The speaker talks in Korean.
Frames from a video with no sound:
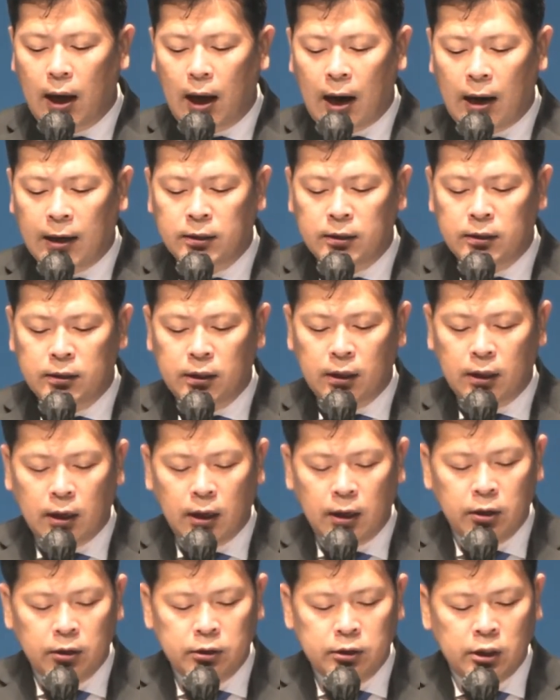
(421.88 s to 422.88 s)

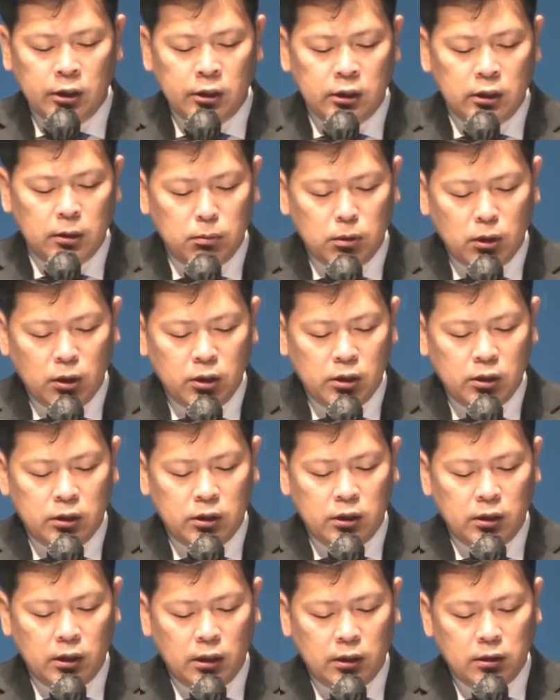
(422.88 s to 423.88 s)
안식하여 칠십 년을
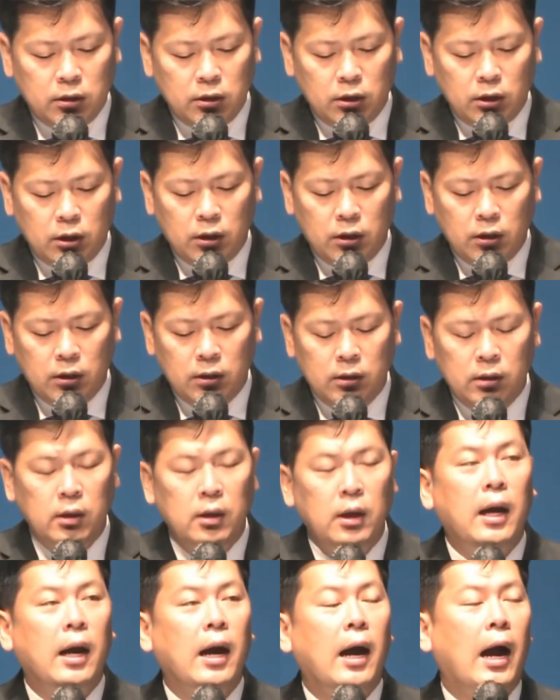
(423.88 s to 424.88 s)
지냈으니,
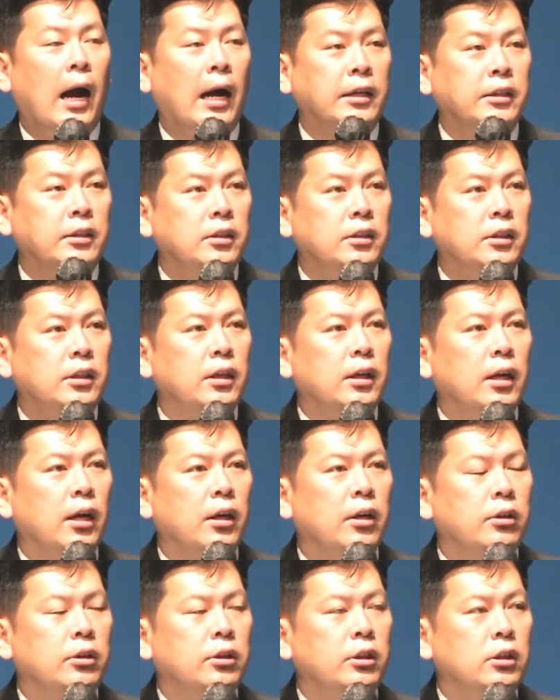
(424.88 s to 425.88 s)

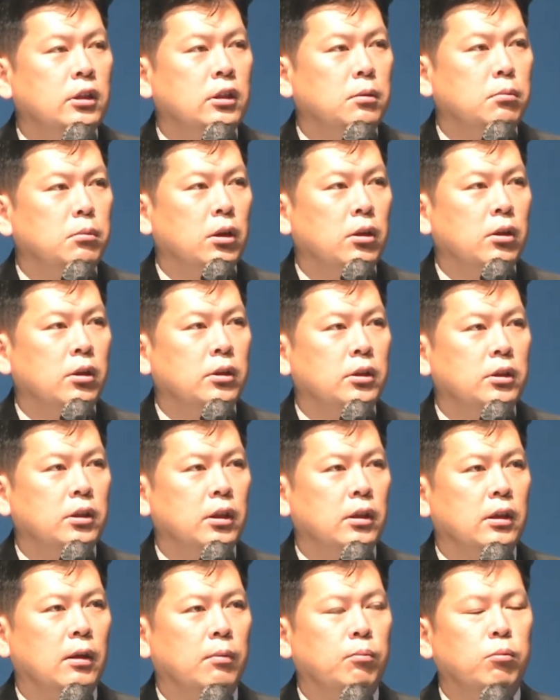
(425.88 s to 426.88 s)
안식하여 칠십 년을
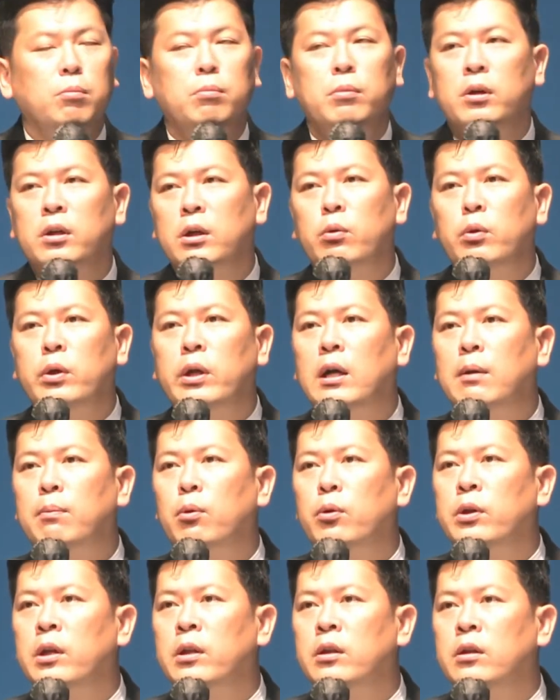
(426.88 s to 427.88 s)
지냈다. 분명히 우리가
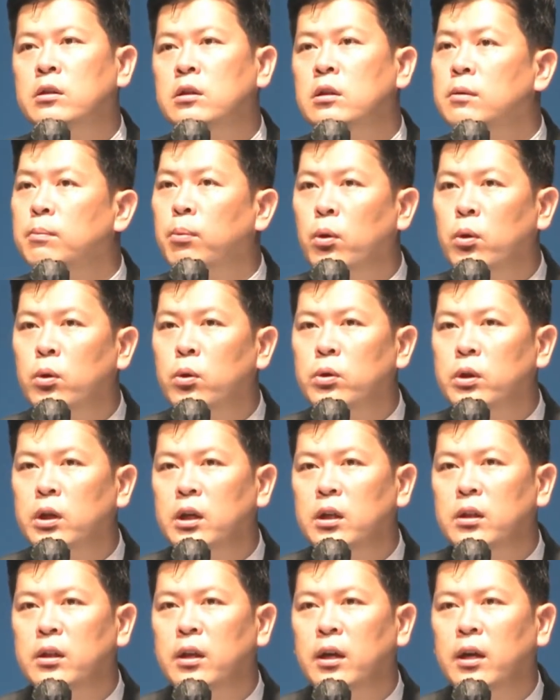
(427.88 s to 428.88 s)
보낸 것은
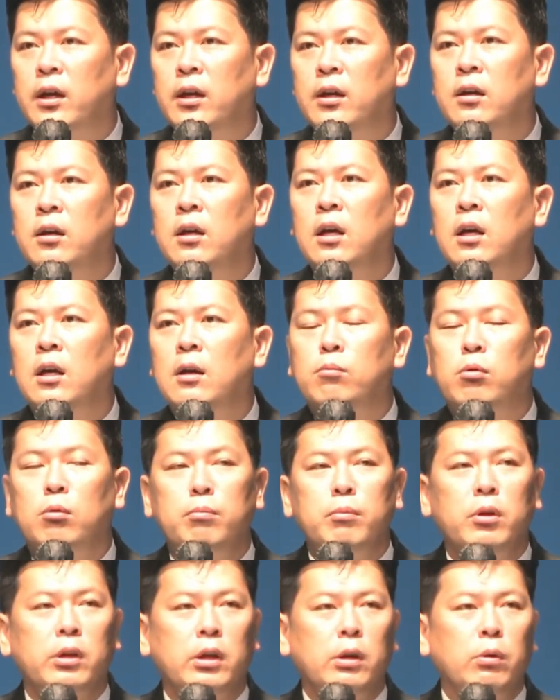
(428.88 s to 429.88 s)
포로기인데,
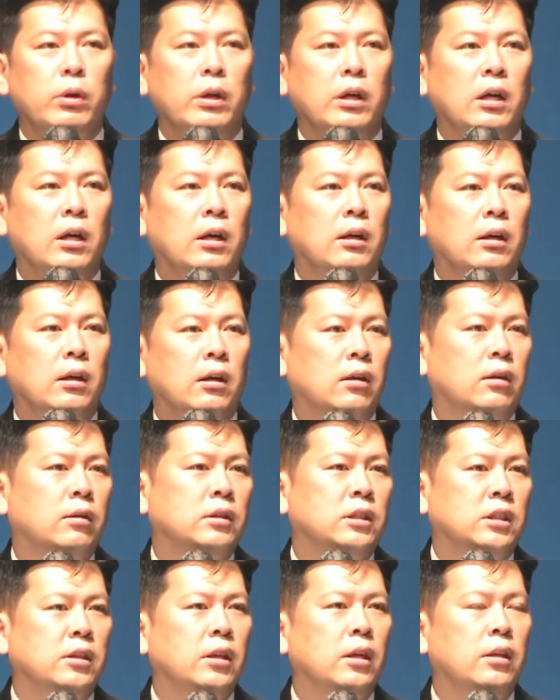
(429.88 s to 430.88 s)
분명히
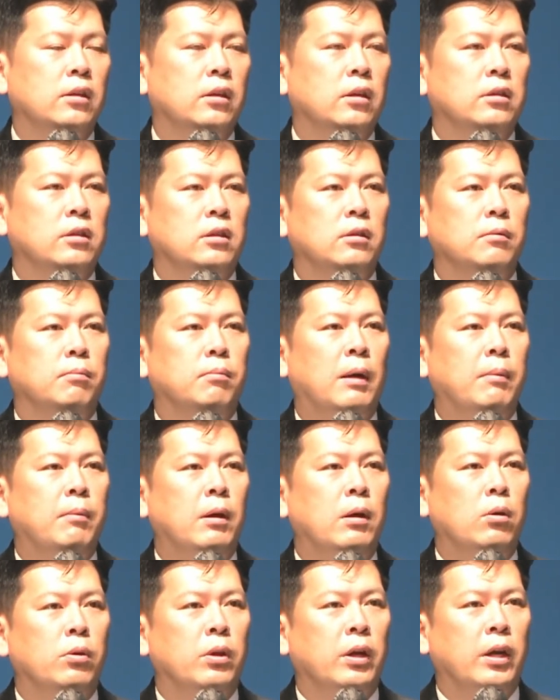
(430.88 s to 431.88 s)
우리가 지낸 것은
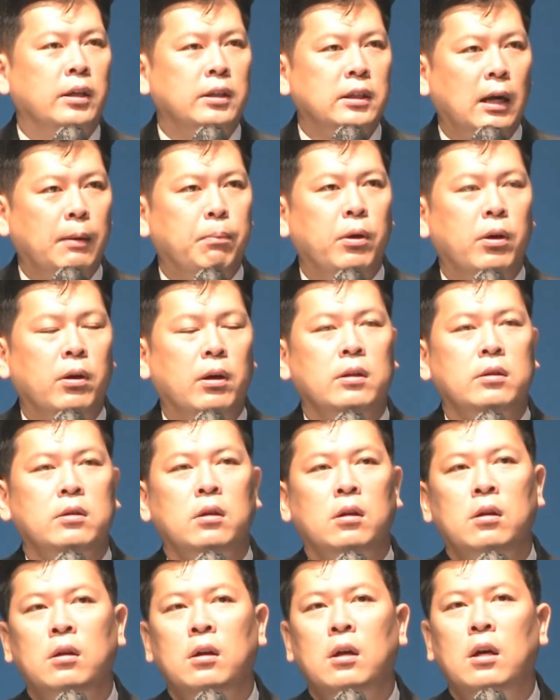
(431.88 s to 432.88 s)
바벨론에게
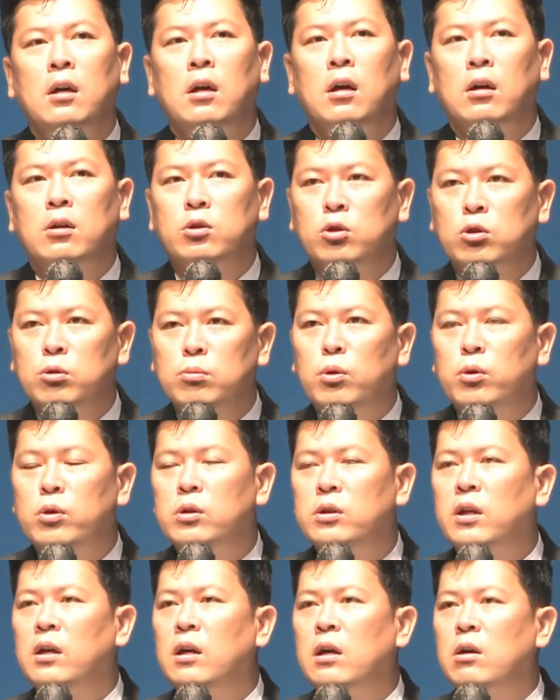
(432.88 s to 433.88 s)
잡혀가서
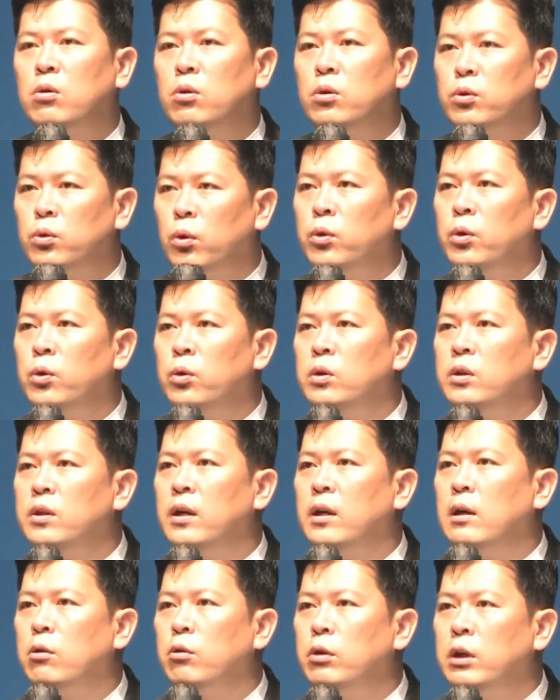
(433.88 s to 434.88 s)
수모를 당하고 노욕을
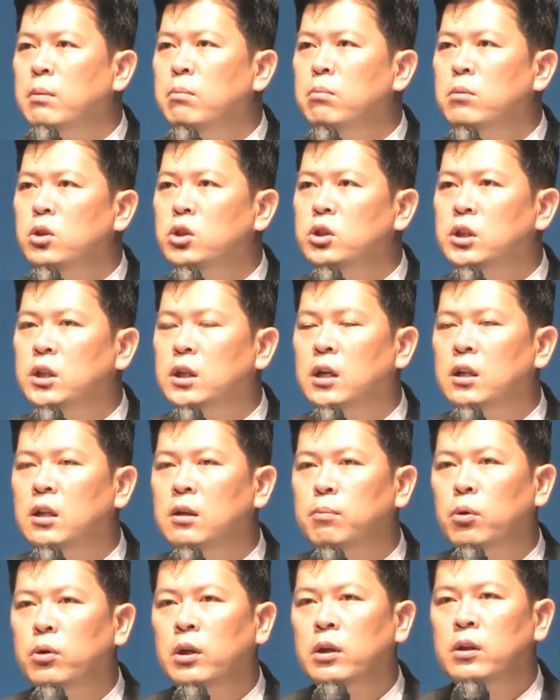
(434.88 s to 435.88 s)
당하고 힘든
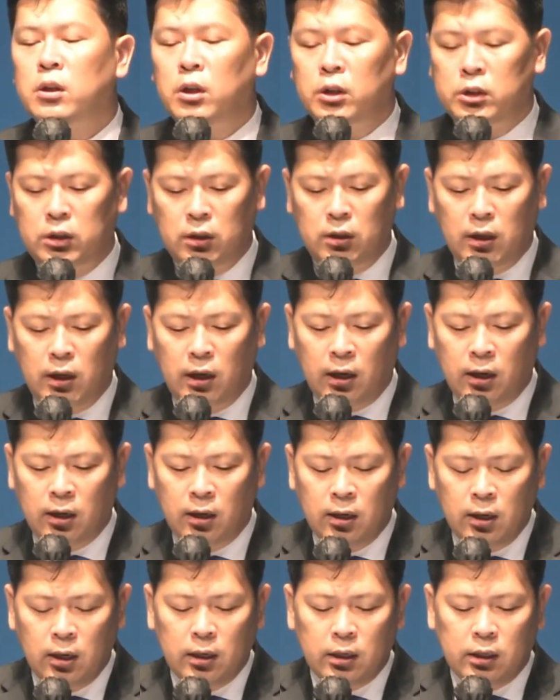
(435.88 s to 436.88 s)
시간을 보낸 것인데,
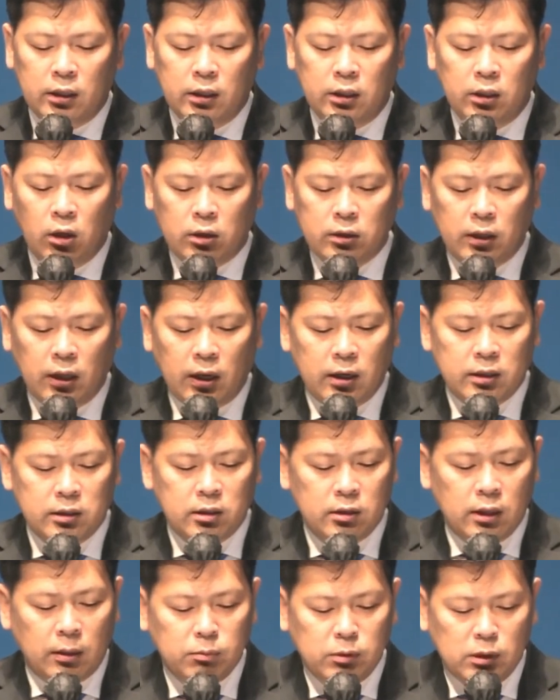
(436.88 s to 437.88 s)
이
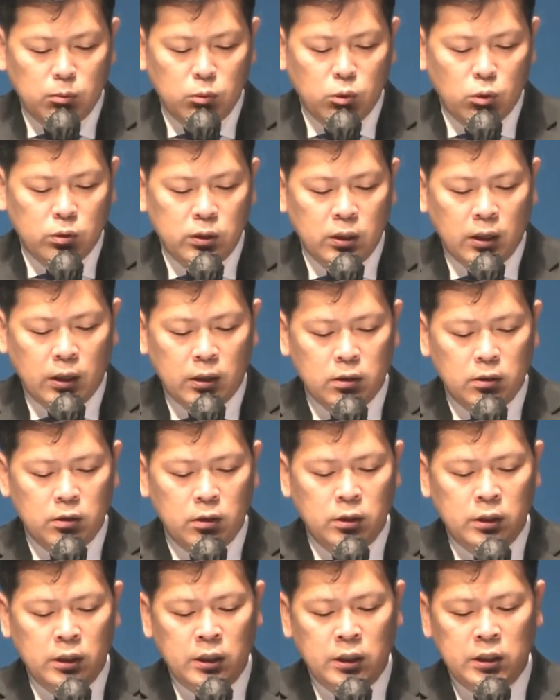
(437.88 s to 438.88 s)
역대하서 삼십육
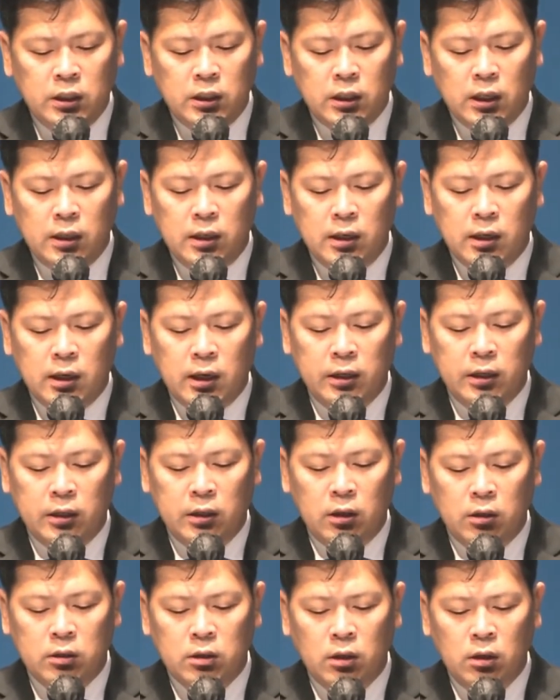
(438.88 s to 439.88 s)
장에서는 이 시간을
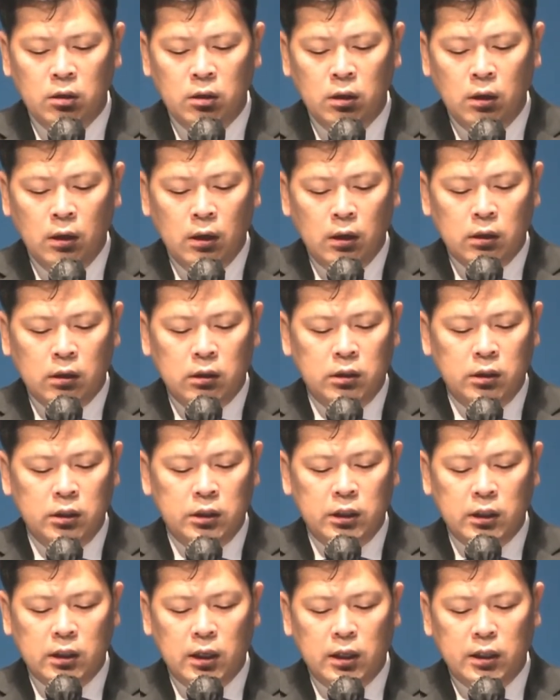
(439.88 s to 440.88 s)
가리켜서 그
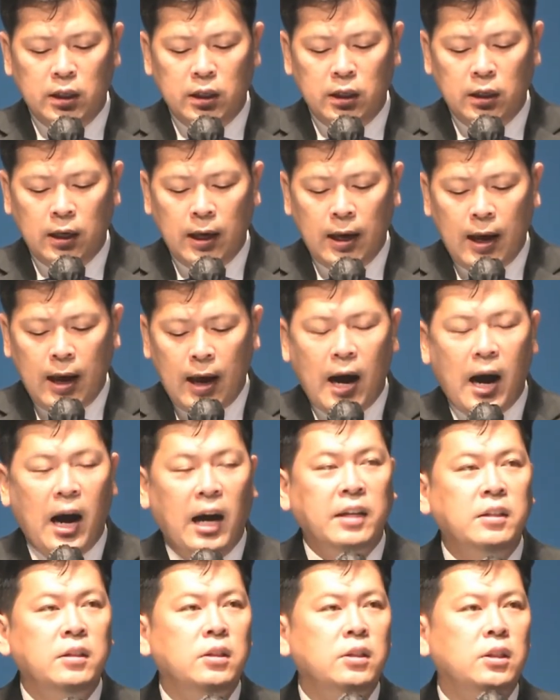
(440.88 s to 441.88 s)
시간이
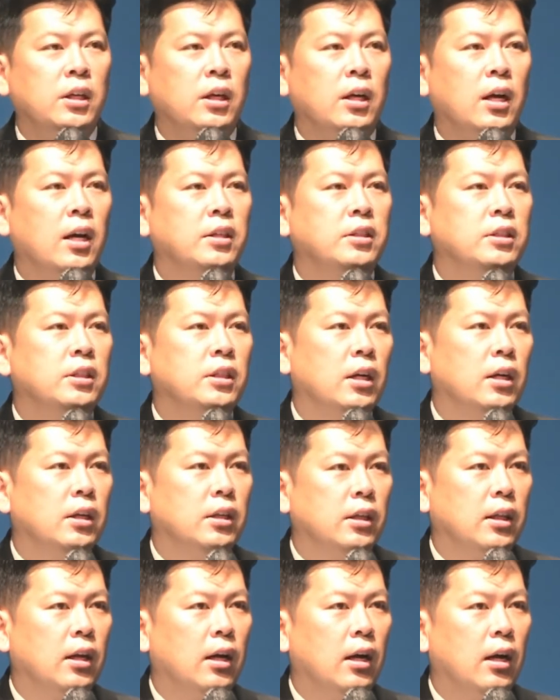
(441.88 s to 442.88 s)
안식한
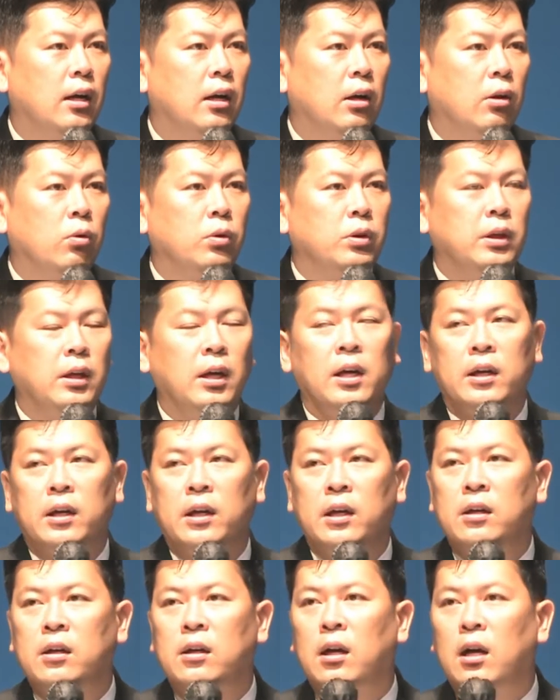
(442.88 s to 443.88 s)
시간이다 라고
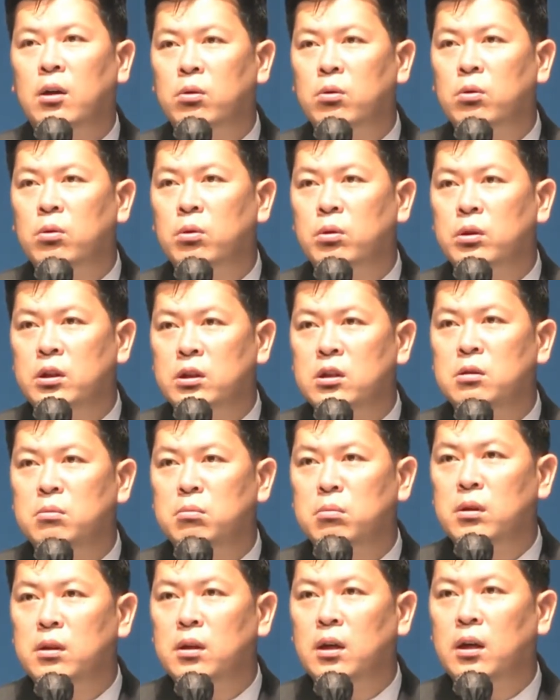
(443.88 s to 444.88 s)
이야기를 하고
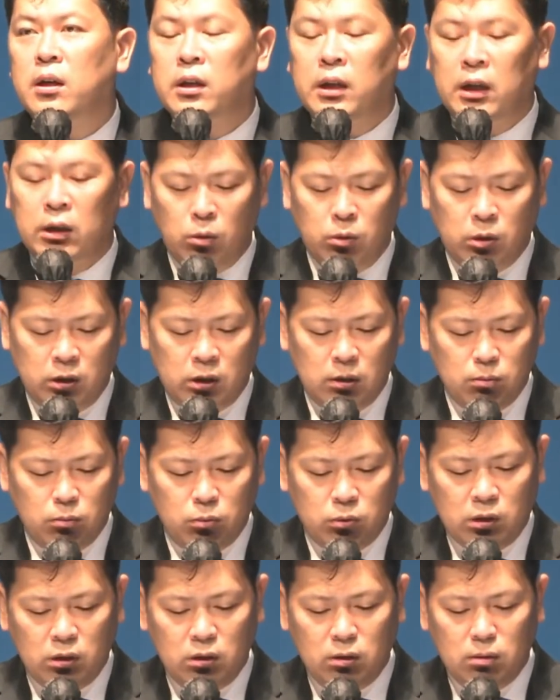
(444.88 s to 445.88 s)
있습니다. 이게 도대체
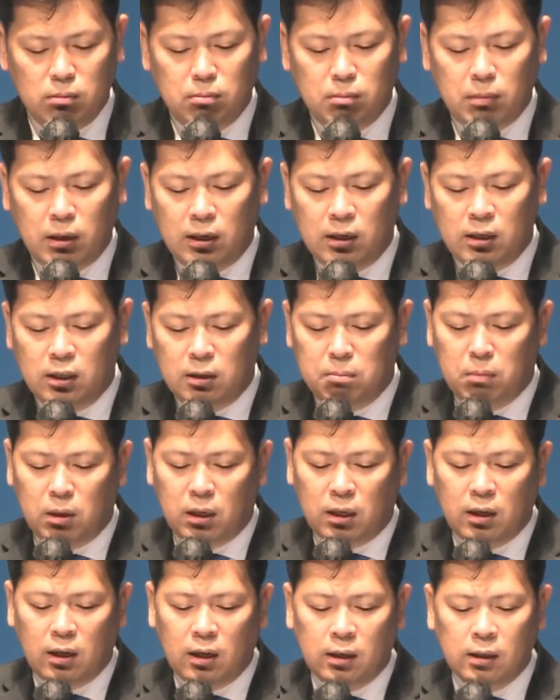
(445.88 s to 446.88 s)
무슨
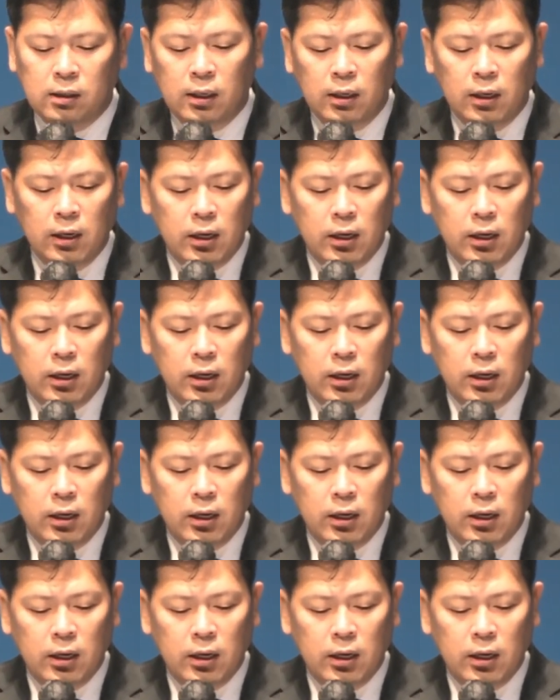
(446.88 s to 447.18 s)
말입니까?